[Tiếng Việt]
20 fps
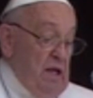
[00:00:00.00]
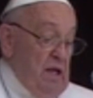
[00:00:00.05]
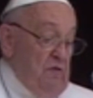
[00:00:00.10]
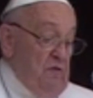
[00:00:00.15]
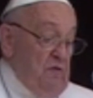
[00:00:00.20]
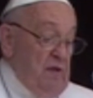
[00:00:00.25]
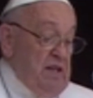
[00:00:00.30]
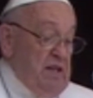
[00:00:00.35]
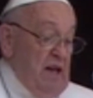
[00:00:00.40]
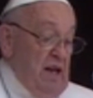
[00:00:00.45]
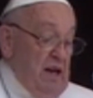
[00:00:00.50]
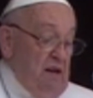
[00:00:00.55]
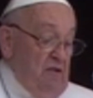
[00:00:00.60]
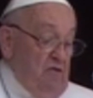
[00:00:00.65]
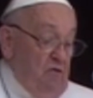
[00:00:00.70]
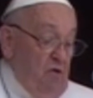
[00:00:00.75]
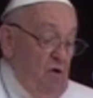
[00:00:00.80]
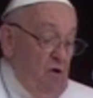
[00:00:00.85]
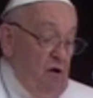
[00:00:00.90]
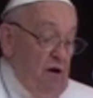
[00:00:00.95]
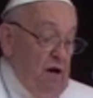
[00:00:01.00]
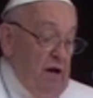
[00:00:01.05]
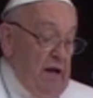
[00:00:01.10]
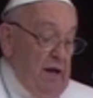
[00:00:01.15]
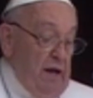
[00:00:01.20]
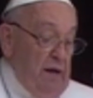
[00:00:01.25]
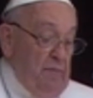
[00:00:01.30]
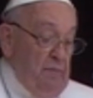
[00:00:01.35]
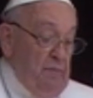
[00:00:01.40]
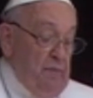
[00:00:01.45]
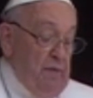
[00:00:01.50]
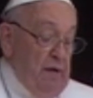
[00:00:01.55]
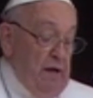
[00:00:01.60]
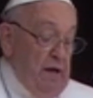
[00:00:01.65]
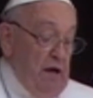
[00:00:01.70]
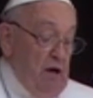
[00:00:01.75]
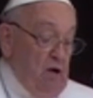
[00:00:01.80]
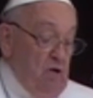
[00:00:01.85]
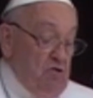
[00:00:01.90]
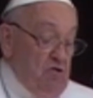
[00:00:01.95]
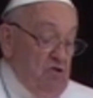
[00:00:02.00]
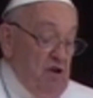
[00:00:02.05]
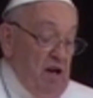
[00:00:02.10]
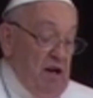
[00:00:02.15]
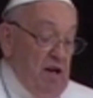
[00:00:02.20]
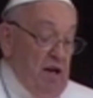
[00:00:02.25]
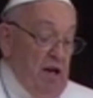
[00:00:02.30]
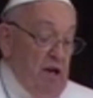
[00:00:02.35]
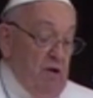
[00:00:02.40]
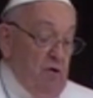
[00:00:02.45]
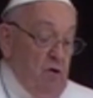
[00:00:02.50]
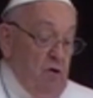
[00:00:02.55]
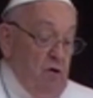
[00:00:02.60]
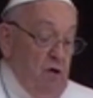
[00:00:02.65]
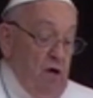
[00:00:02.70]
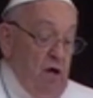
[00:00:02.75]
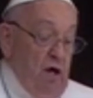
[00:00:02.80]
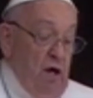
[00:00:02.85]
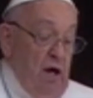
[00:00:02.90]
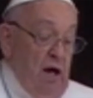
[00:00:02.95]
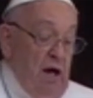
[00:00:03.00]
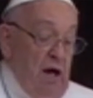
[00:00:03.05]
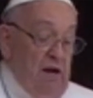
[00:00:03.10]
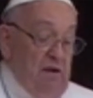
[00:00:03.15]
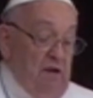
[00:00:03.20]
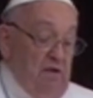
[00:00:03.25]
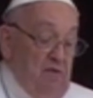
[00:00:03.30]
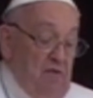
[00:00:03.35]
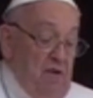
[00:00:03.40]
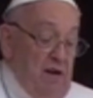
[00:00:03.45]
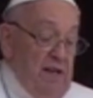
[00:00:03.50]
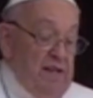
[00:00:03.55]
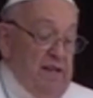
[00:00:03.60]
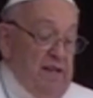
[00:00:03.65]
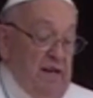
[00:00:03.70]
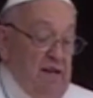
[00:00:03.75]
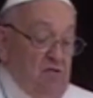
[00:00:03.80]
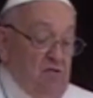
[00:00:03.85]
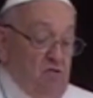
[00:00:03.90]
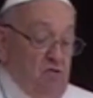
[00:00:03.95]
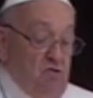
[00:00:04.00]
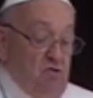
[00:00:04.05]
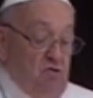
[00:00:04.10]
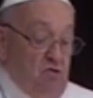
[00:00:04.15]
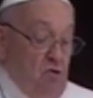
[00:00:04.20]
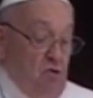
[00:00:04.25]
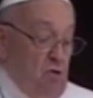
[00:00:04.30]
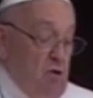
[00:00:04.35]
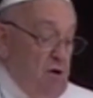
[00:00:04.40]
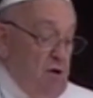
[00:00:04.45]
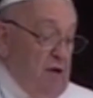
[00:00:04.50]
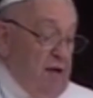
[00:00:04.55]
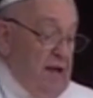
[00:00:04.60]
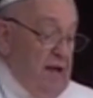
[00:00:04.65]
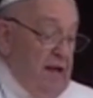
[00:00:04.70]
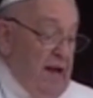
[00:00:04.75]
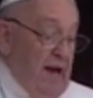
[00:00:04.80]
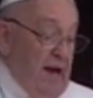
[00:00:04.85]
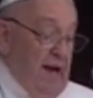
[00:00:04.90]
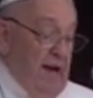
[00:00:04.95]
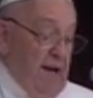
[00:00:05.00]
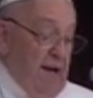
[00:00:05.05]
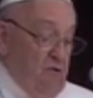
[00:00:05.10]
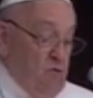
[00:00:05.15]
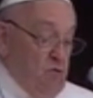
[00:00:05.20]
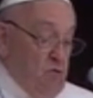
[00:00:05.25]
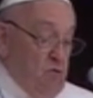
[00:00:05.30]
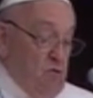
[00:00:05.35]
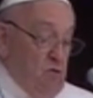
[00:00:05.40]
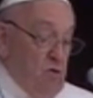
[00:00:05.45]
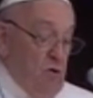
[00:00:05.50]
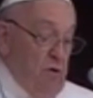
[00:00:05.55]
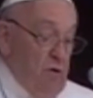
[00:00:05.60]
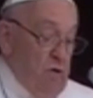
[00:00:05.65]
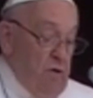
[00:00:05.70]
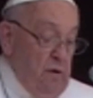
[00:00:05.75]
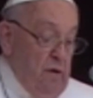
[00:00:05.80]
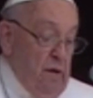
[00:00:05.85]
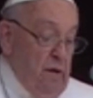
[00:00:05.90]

invita le folle che lo cercano a riflettere su ciò che è accaduto